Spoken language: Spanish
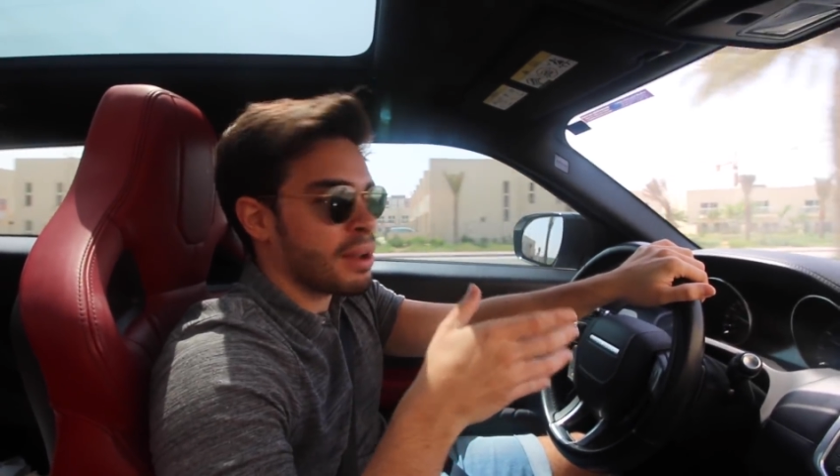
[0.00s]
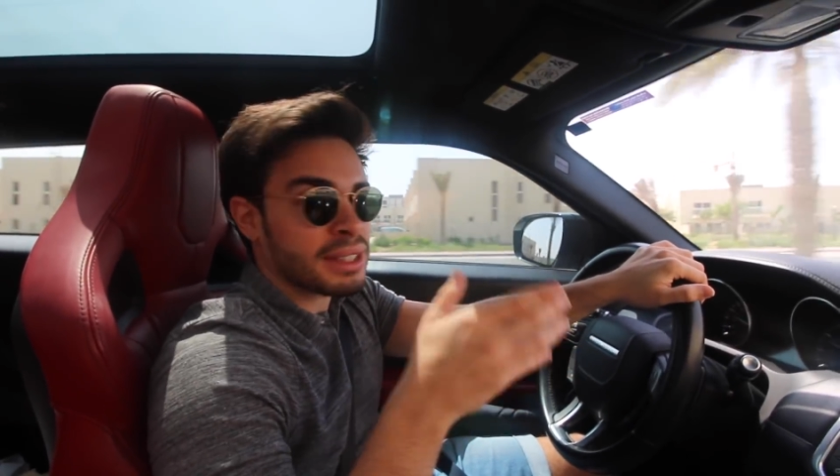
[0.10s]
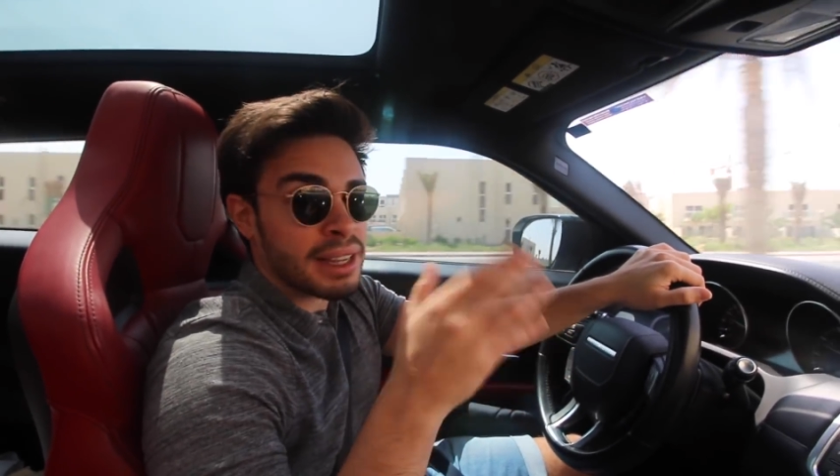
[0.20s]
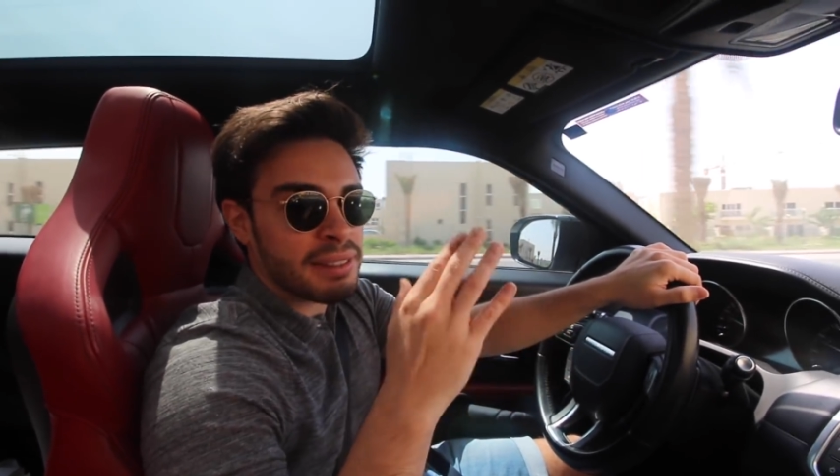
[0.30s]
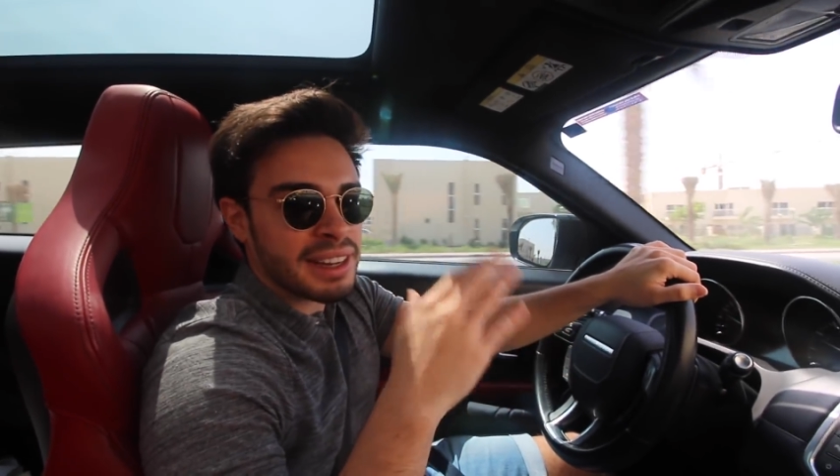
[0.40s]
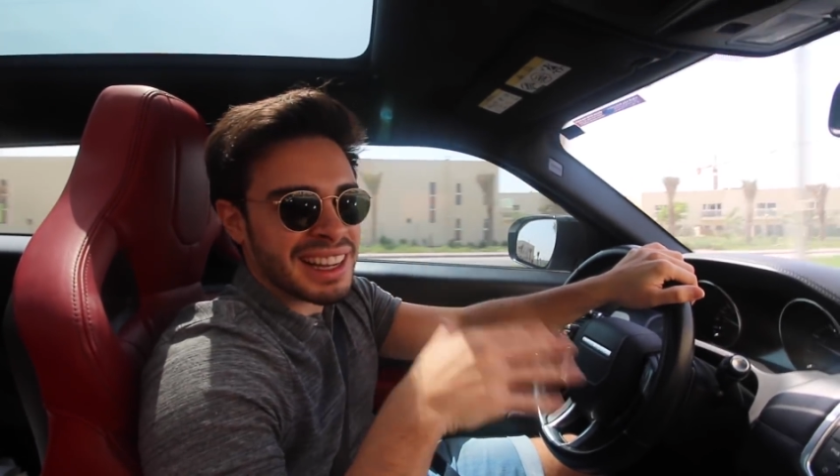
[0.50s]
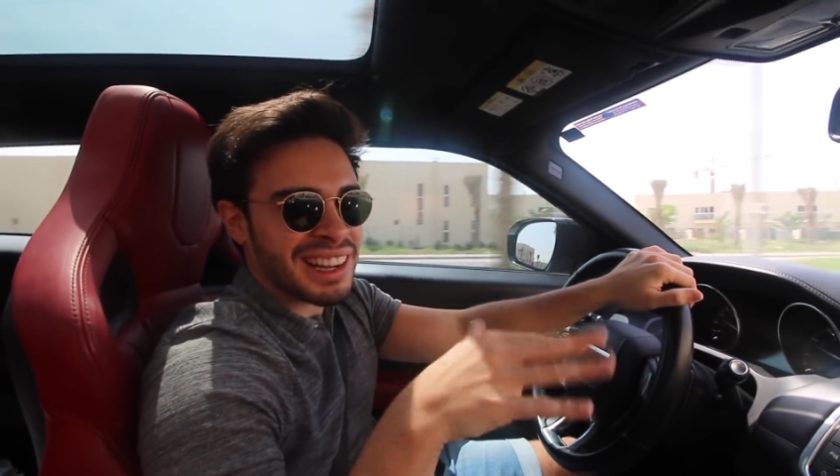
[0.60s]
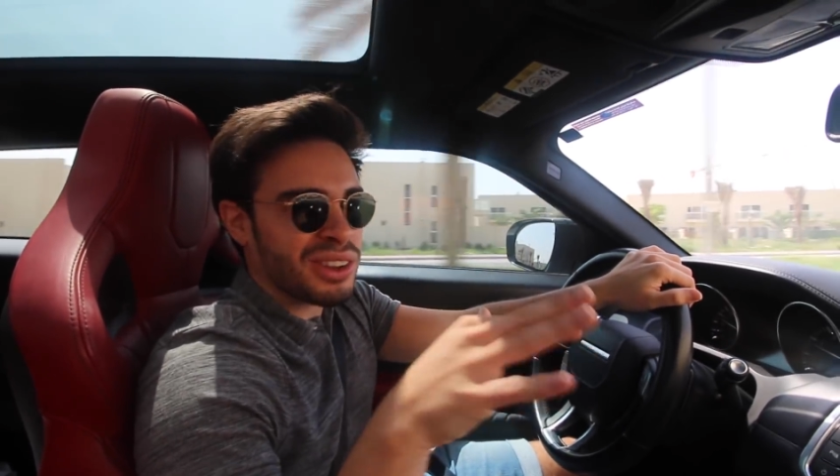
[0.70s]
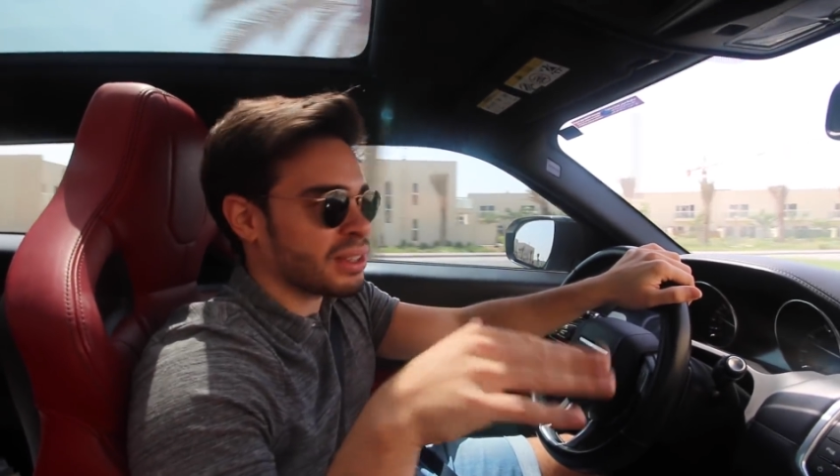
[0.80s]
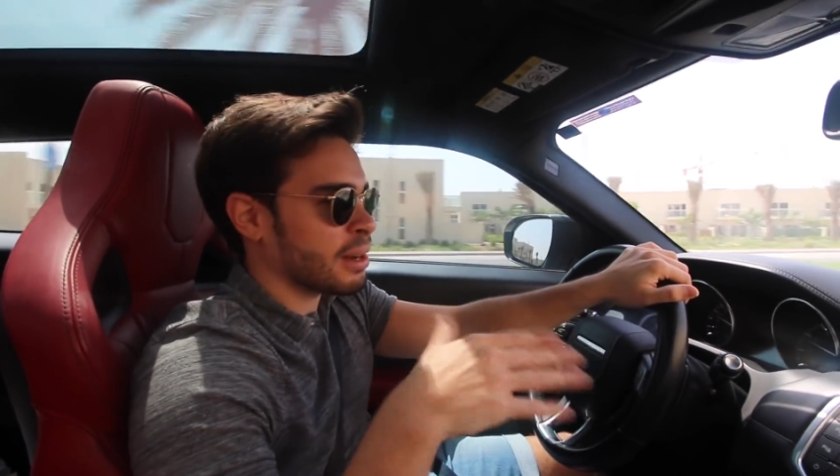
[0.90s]
vamos a ver qué
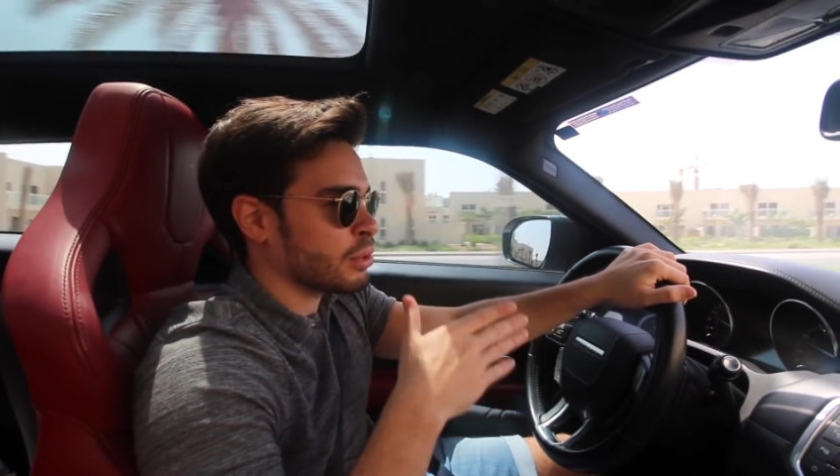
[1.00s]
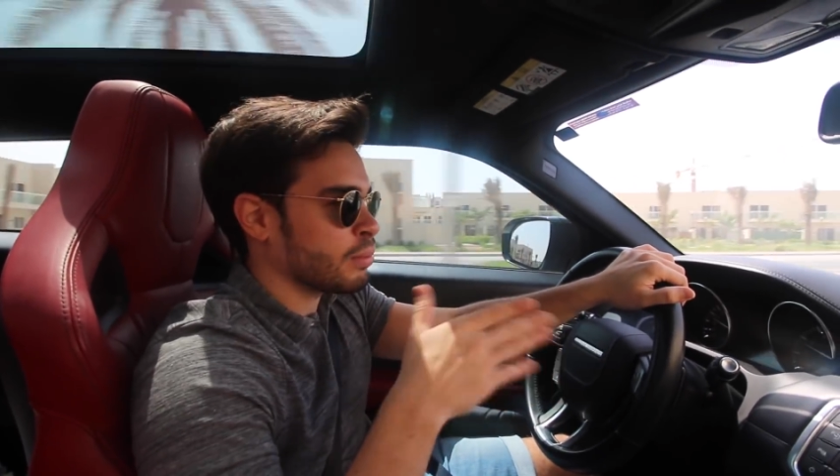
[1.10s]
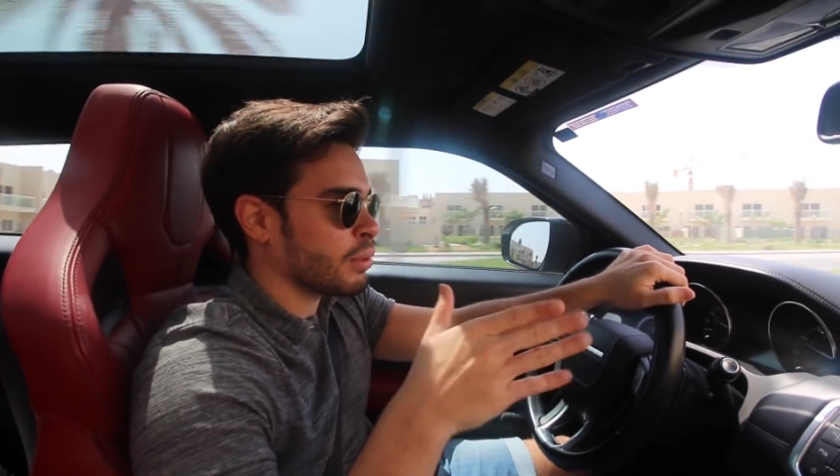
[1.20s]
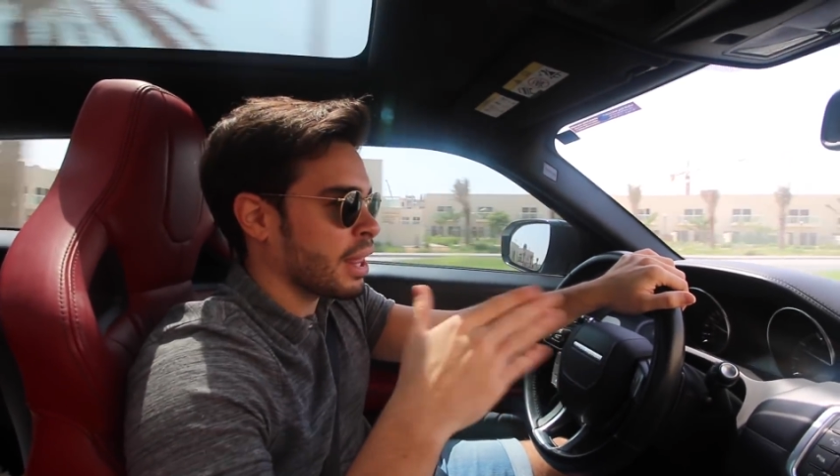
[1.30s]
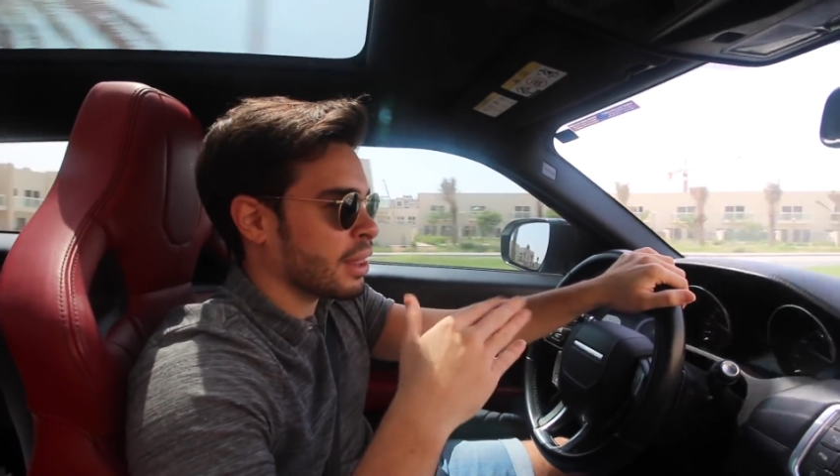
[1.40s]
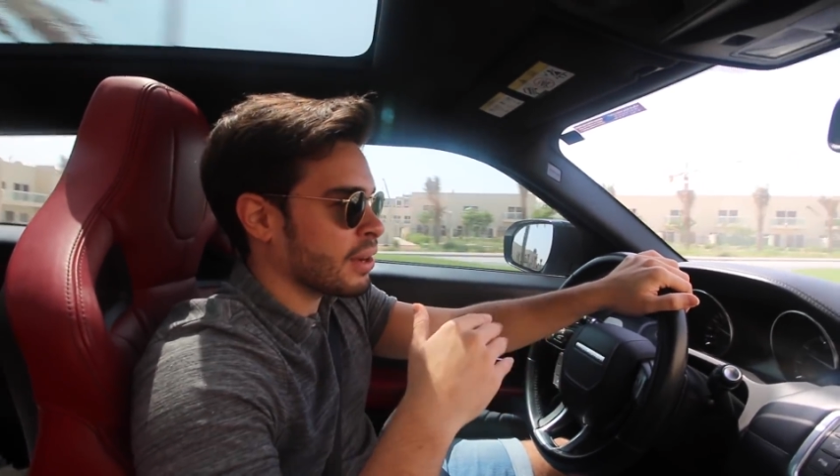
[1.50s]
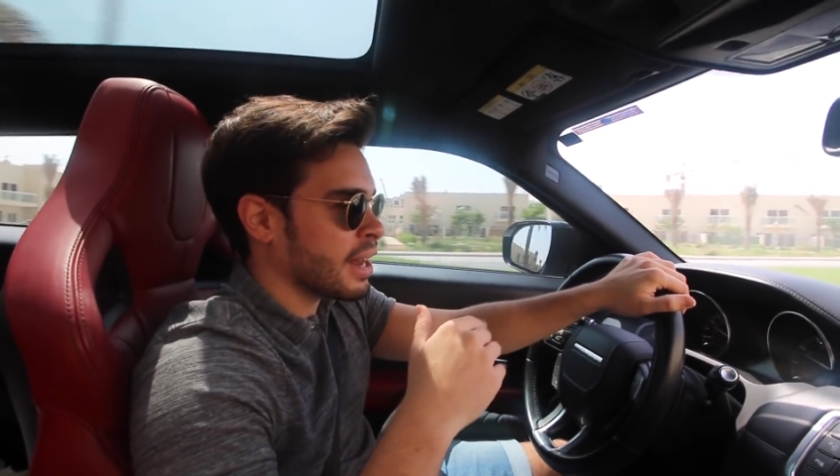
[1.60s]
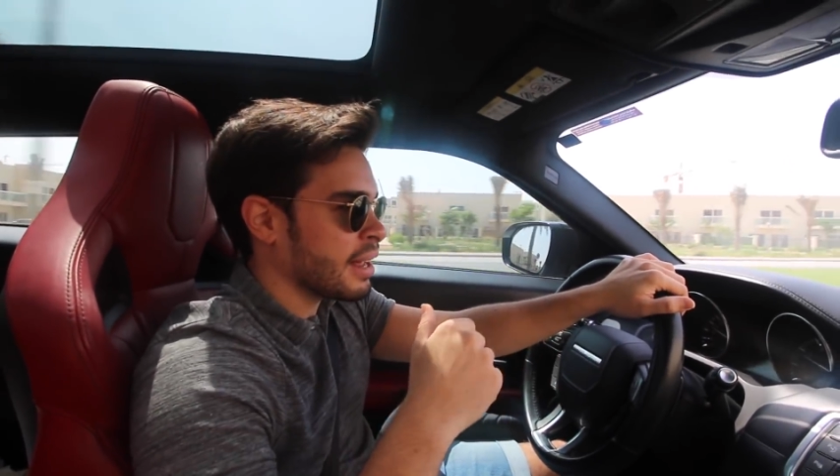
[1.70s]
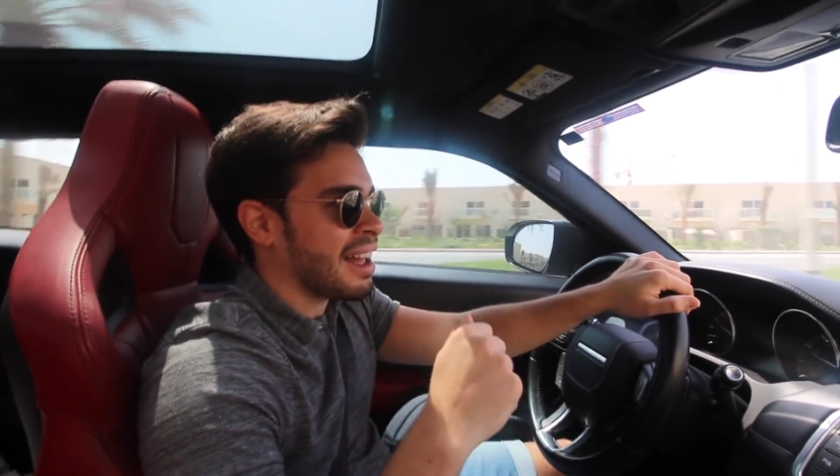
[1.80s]
encontramos por la zona